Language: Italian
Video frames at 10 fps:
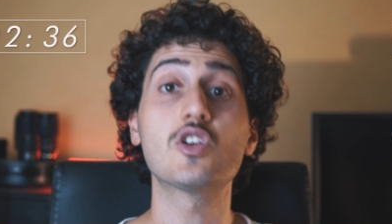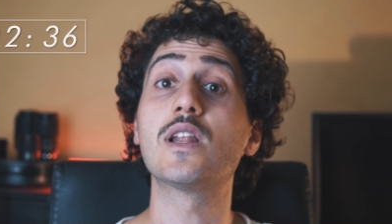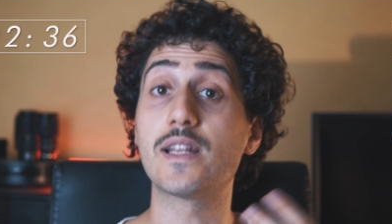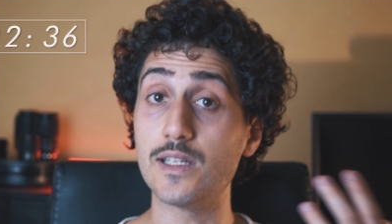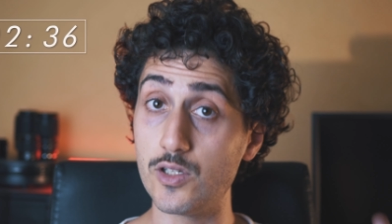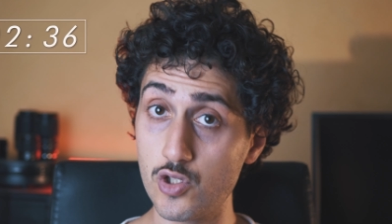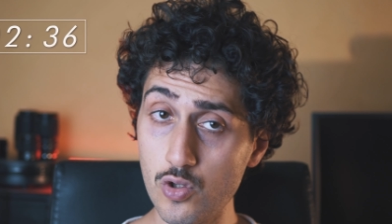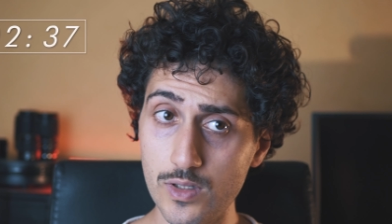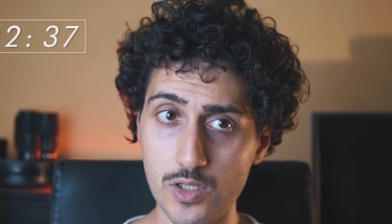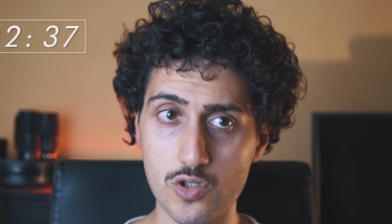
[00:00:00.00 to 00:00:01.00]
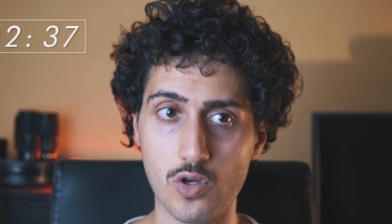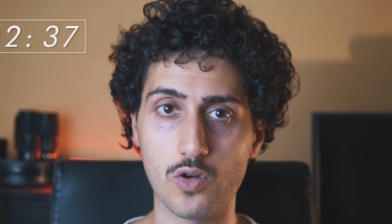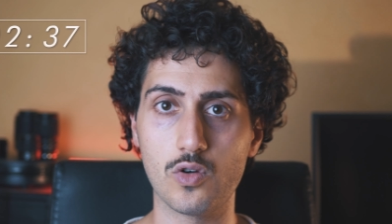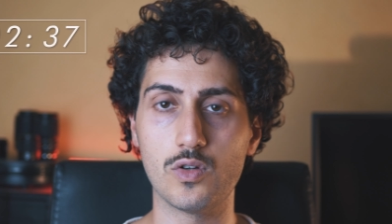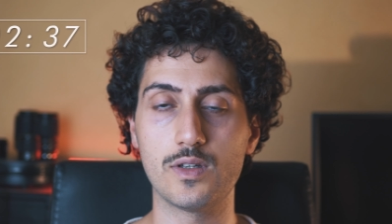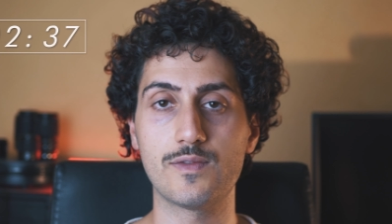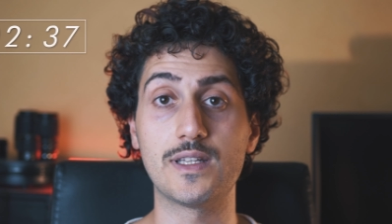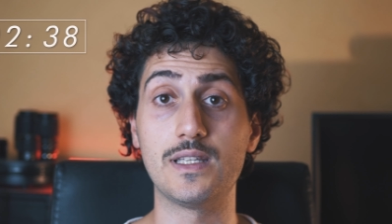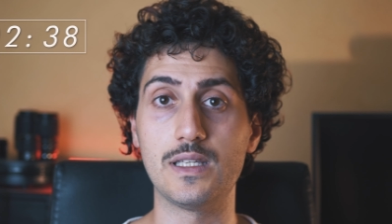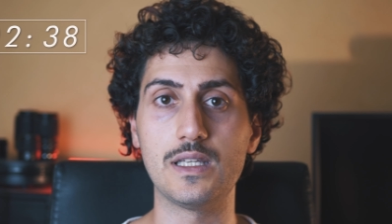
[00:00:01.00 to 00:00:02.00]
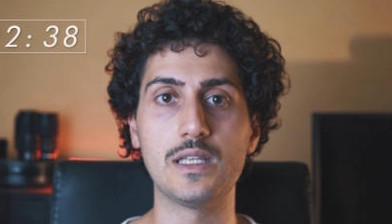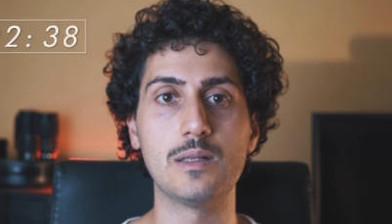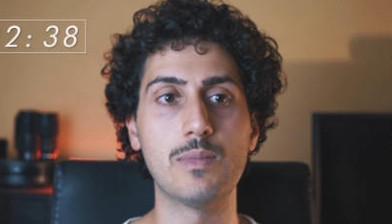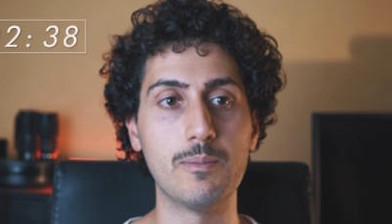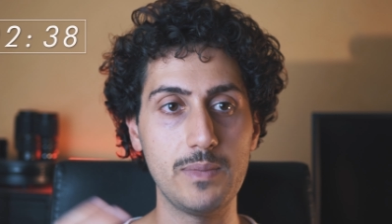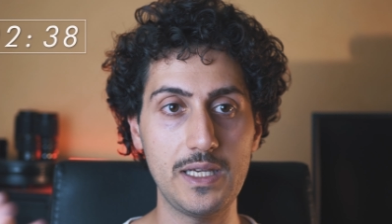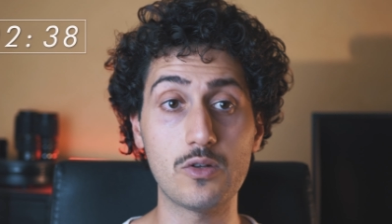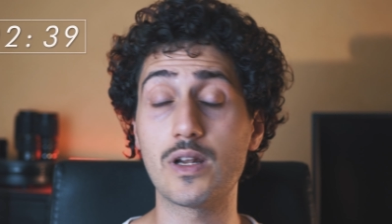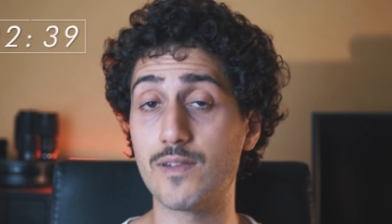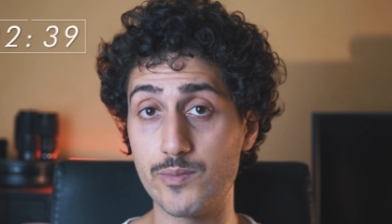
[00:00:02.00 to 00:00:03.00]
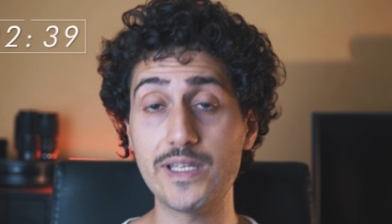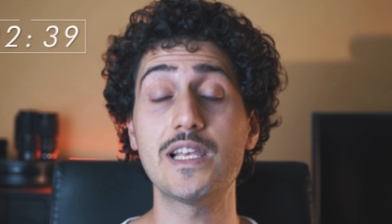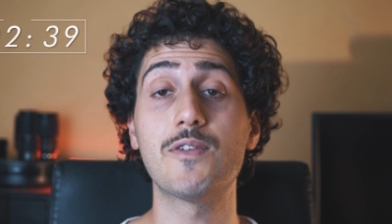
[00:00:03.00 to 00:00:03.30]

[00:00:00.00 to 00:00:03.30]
c'è la religione in gioco, infatti il bambino e la famiglia